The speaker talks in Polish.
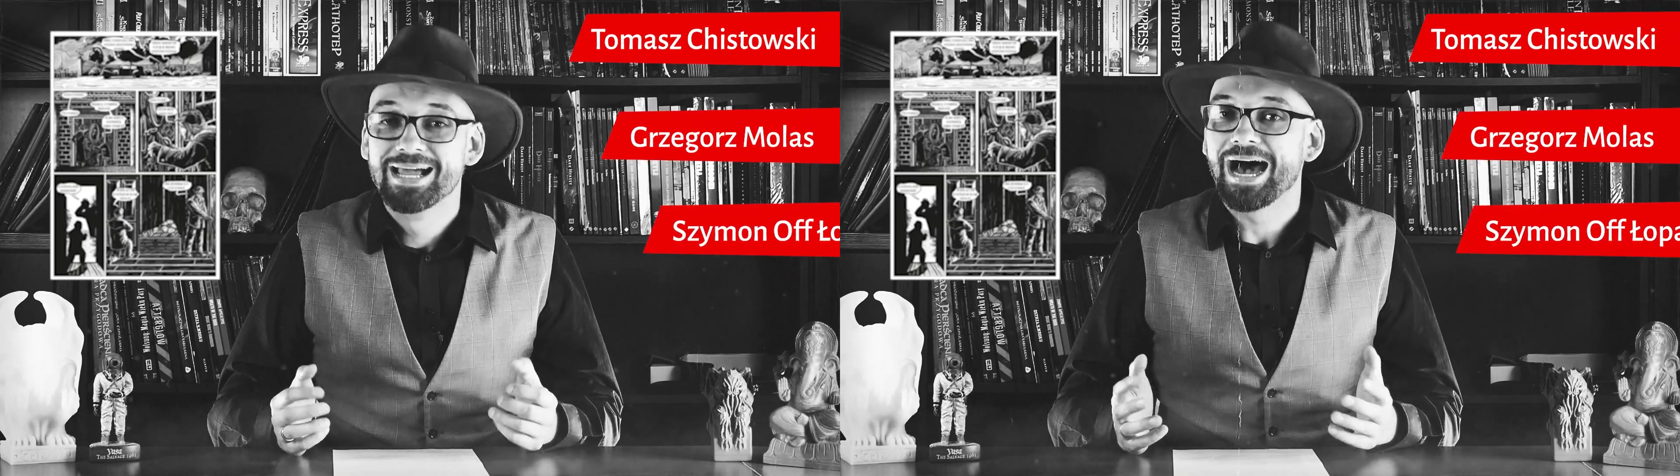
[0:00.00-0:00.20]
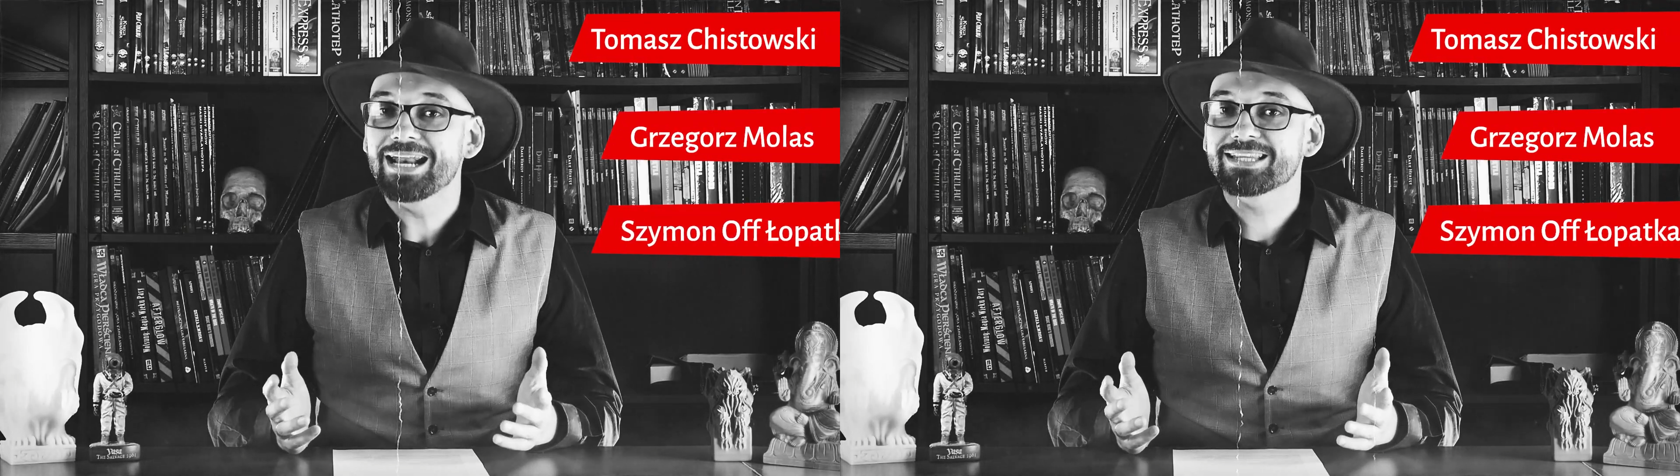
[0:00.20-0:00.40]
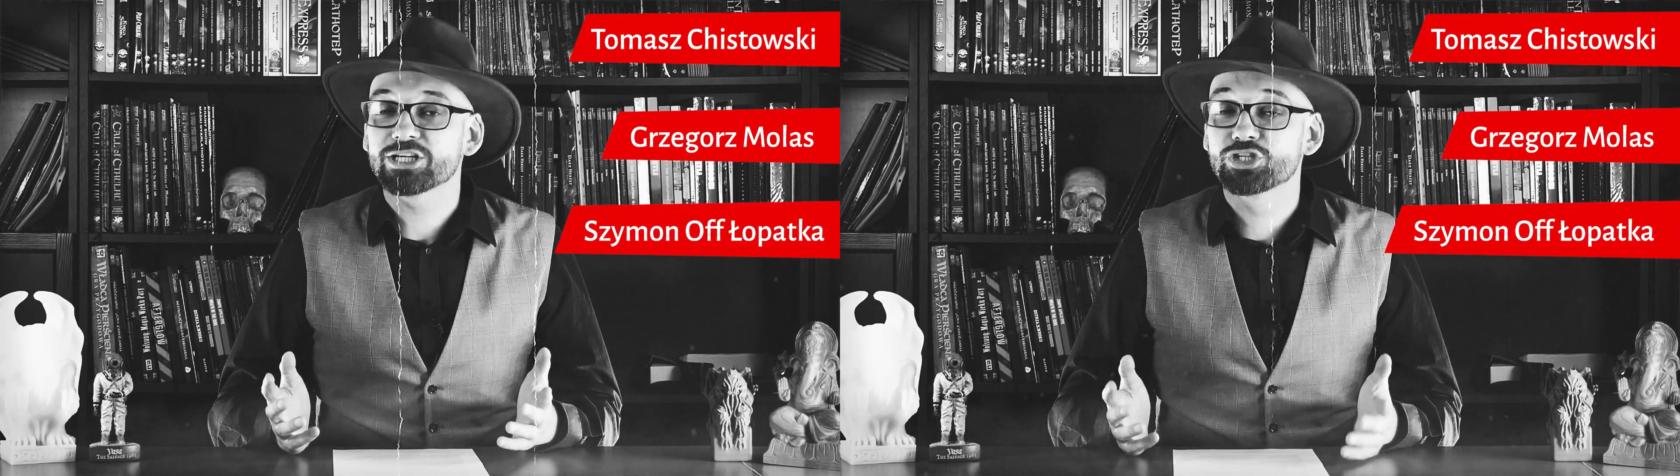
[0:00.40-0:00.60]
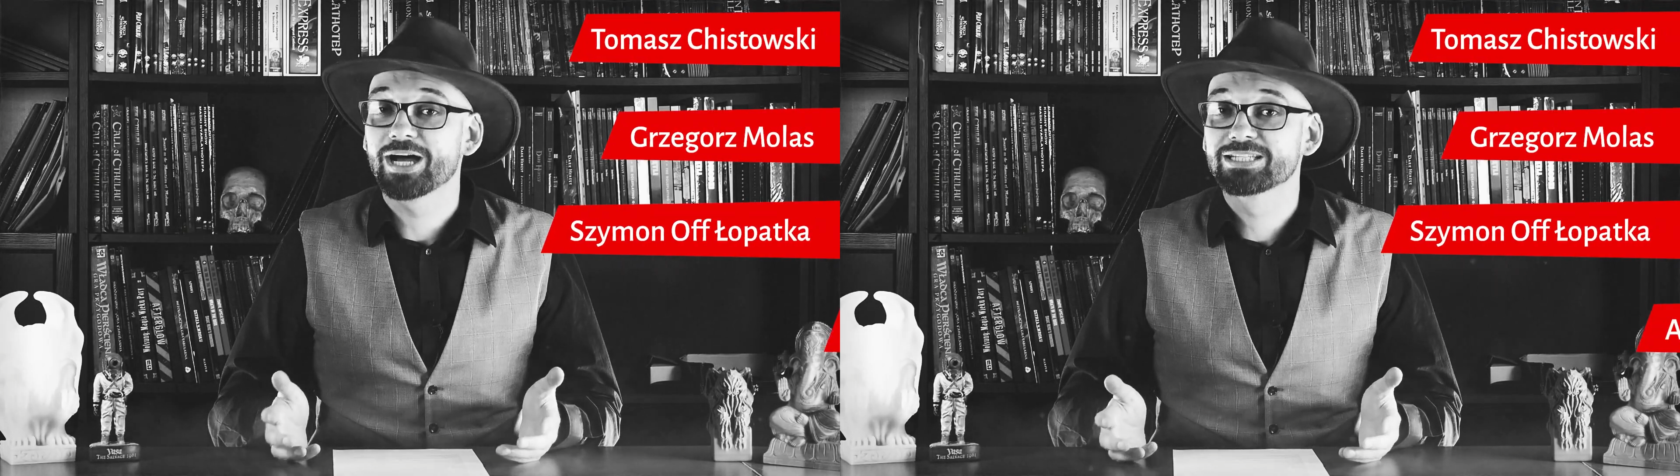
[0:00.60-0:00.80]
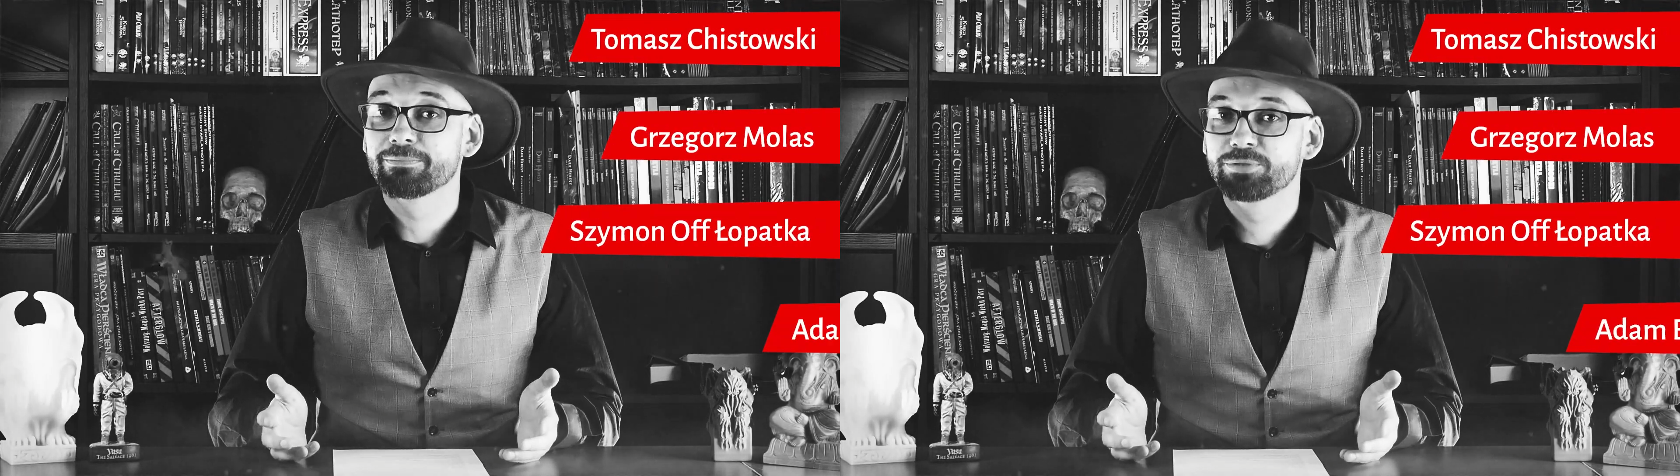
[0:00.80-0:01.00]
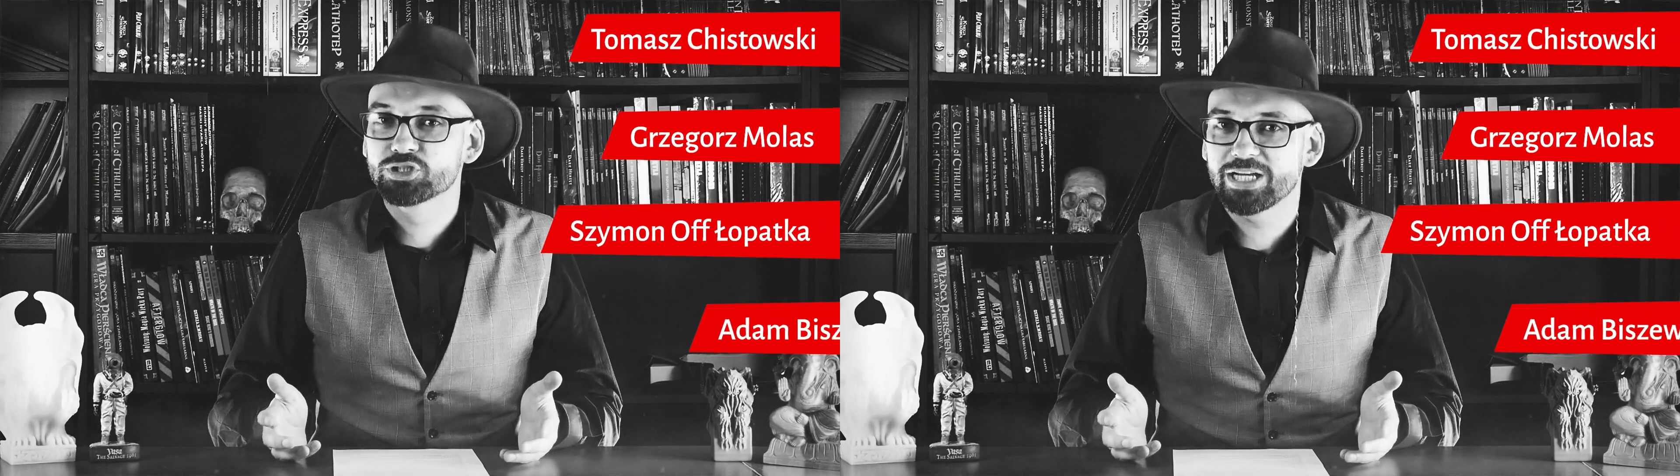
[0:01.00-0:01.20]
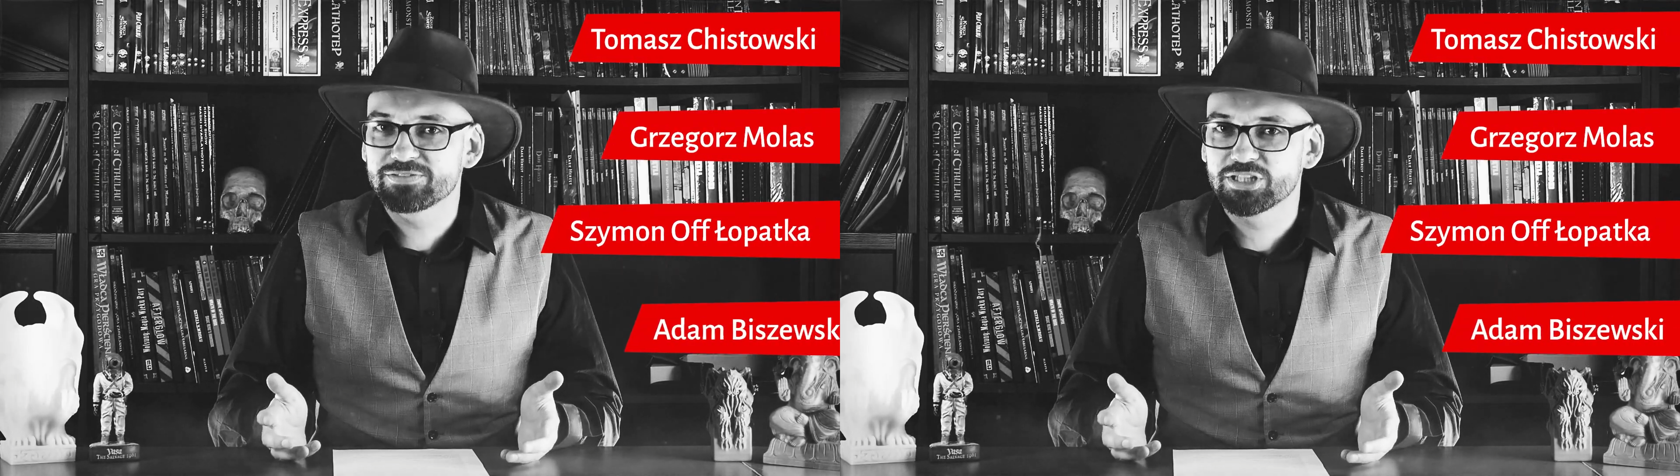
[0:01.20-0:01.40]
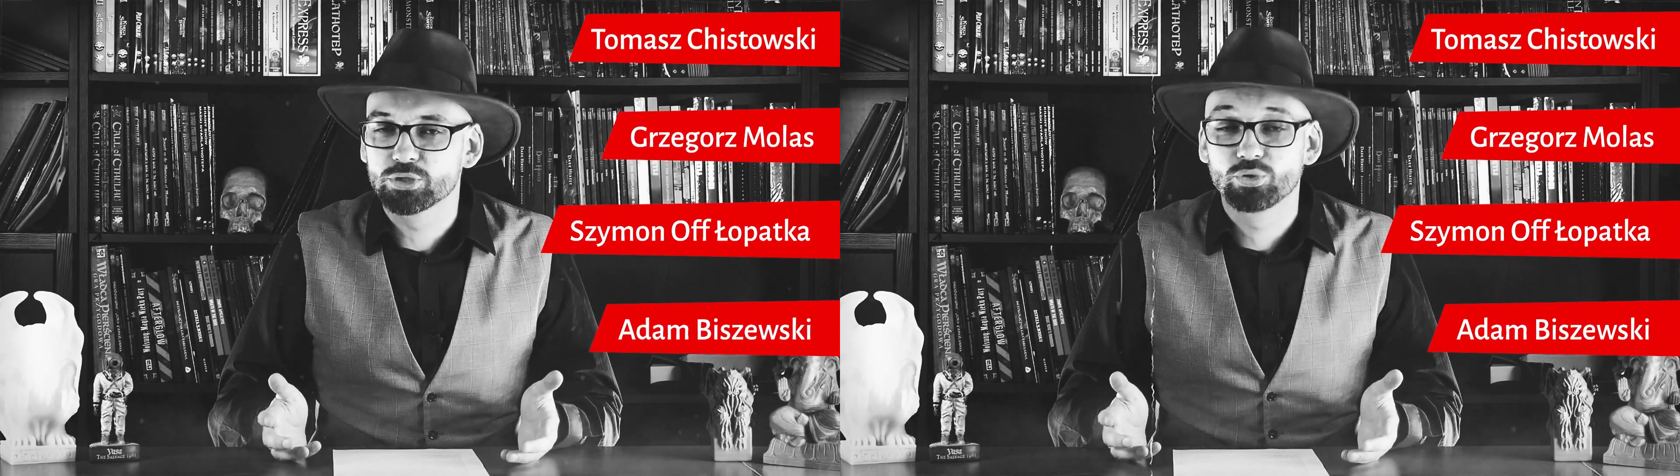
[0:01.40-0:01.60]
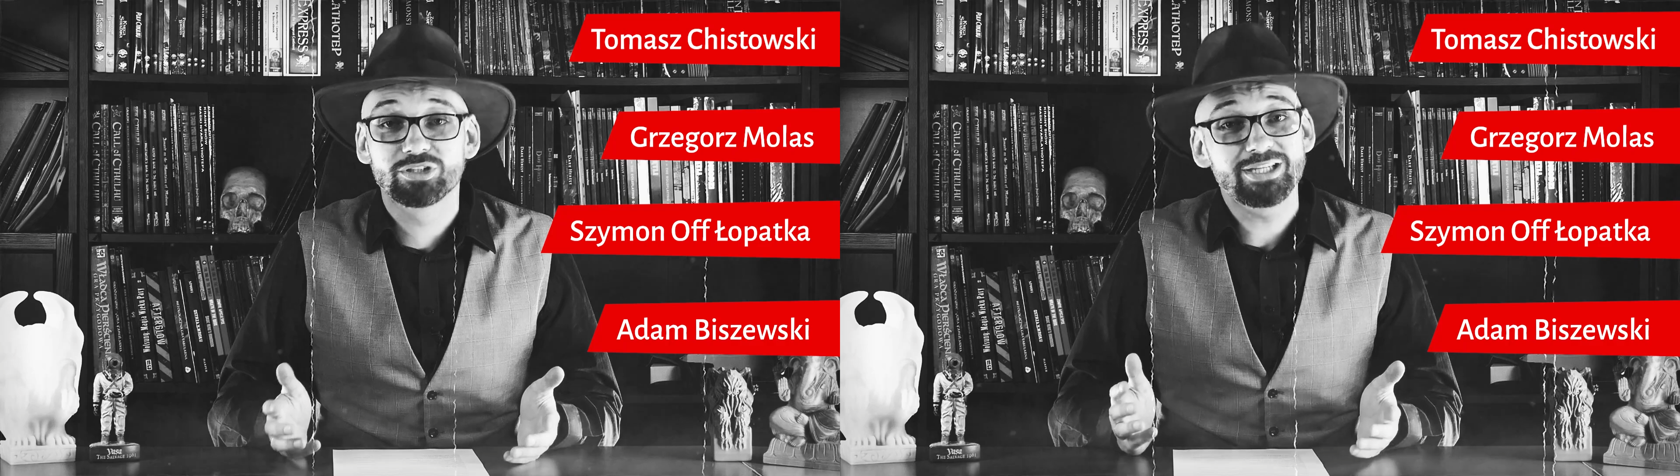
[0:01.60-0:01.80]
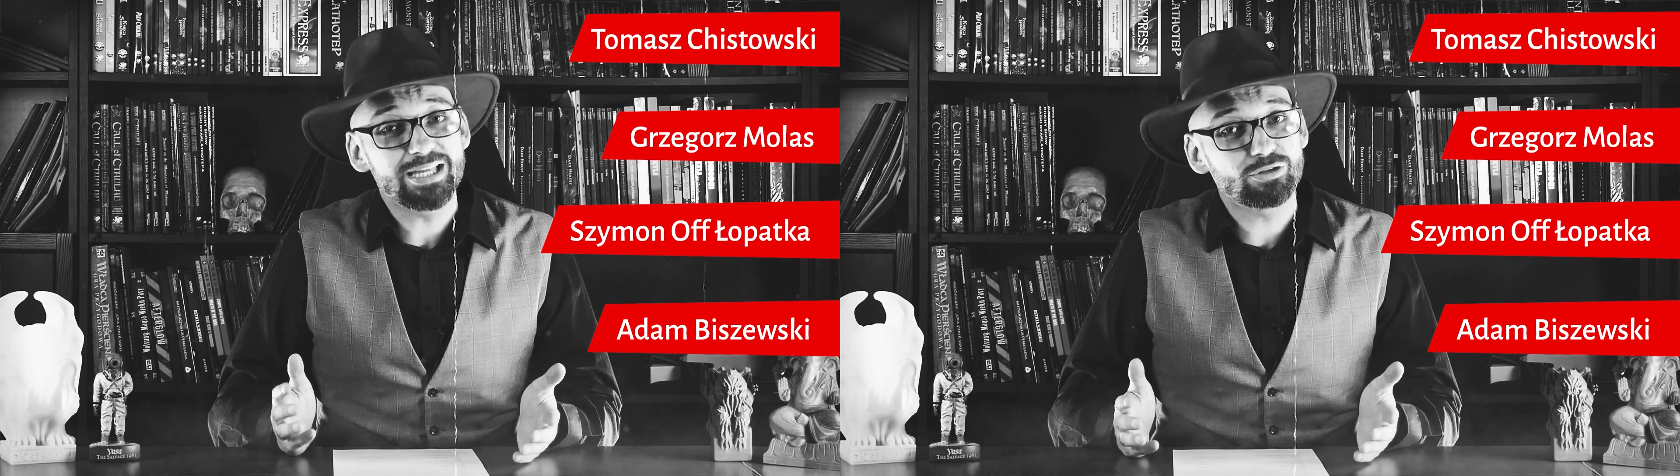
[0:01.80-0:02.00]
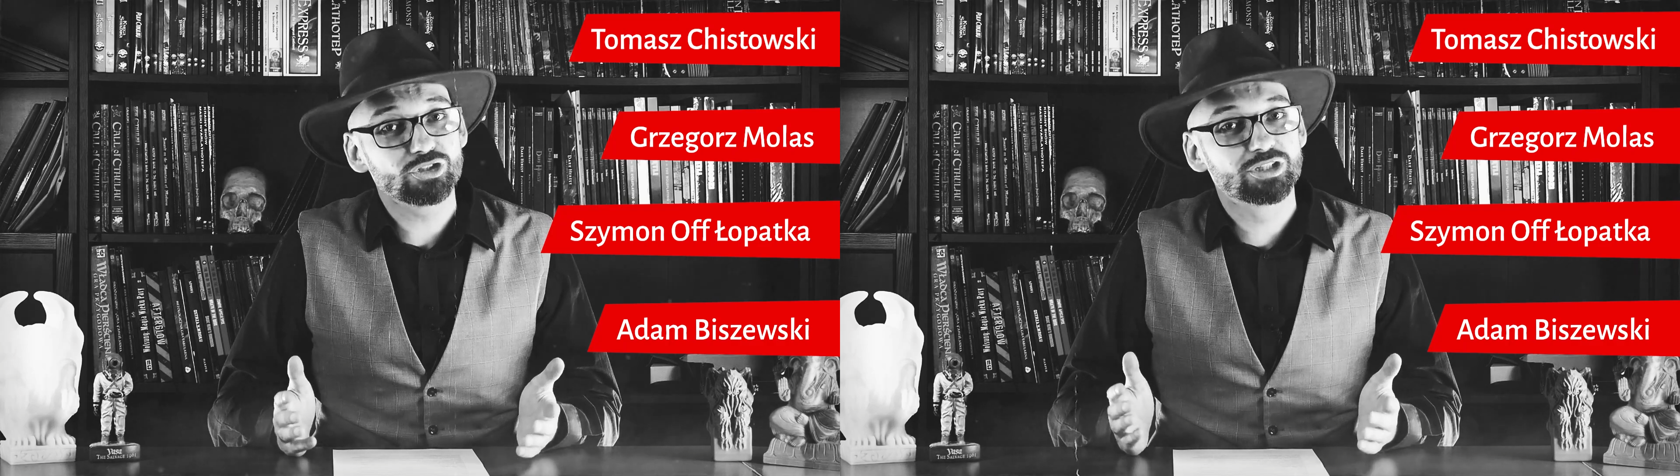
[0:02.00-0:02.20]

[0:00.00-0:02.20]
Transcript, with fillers: ale także Adam Biszewski, który nie dość,